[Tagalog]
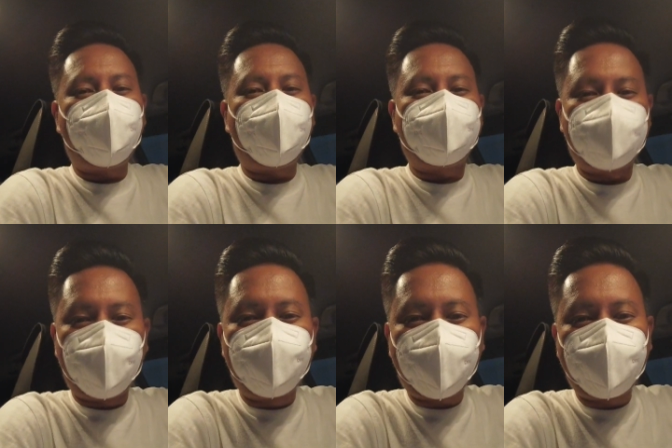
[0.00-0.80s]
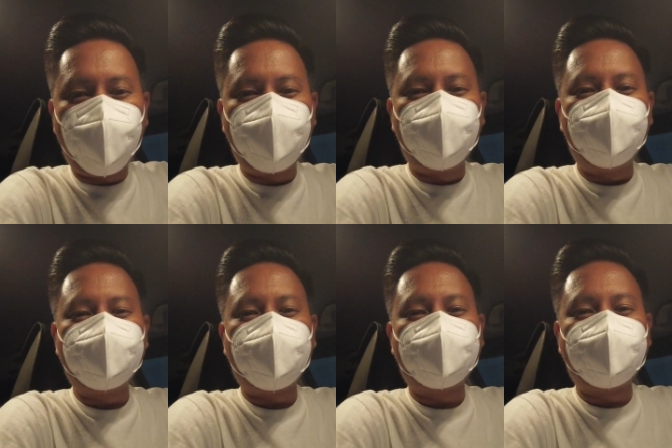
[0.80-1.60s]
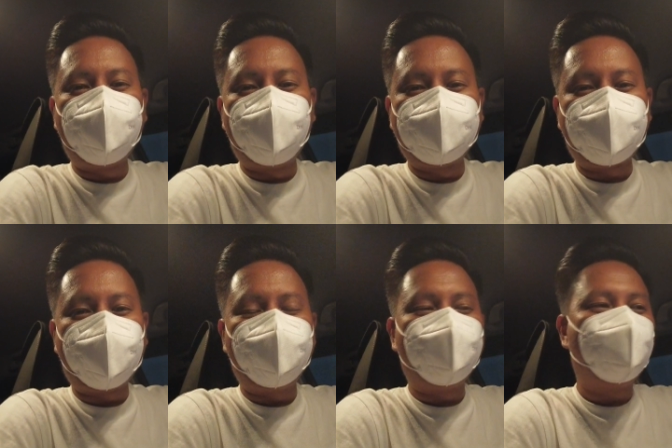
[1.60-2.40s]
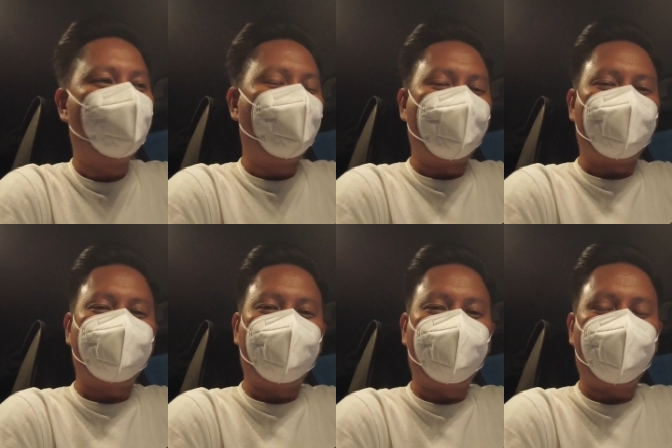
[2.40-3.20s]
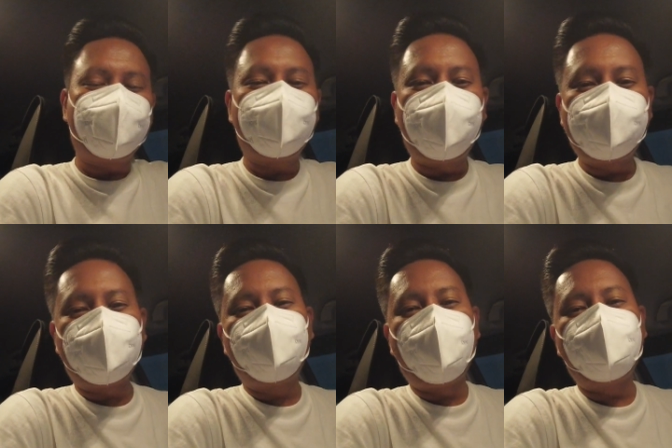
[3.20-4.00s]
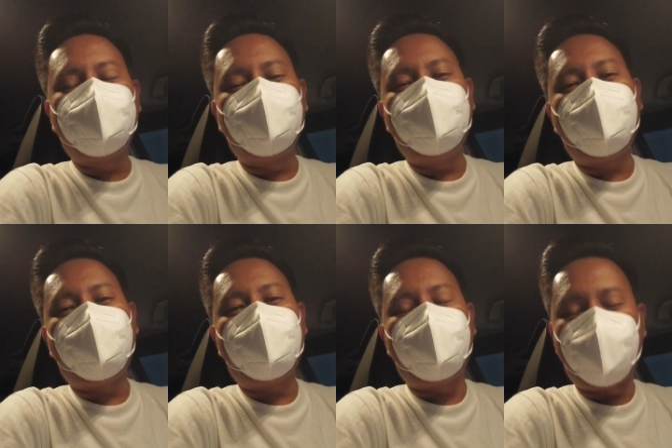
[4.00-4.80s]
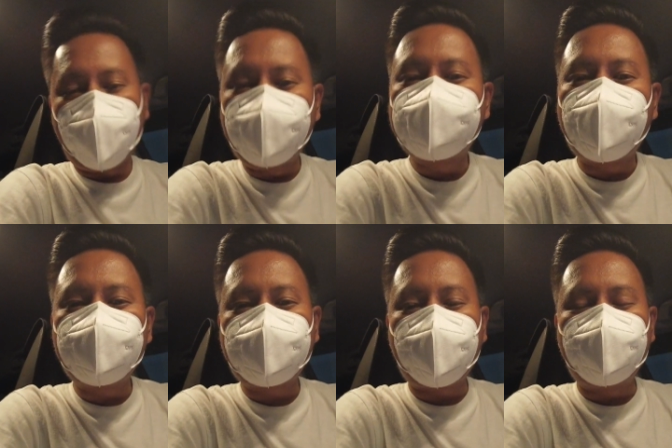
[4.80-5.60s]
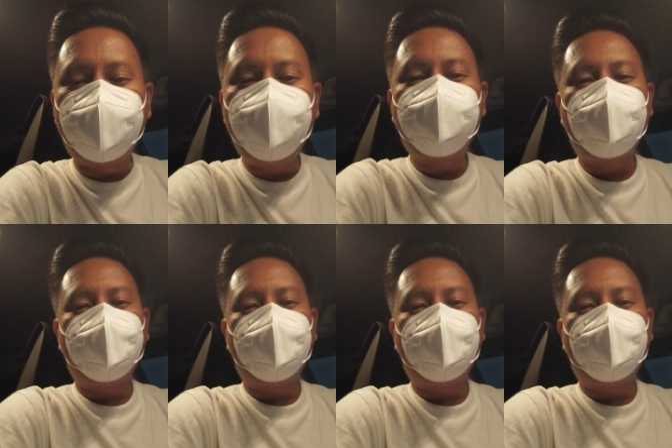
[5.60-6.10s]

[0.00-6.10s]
At syempre, may pupuntahan na naman tayo. So, for today's adventure, uh, ah, biyahing south tayo.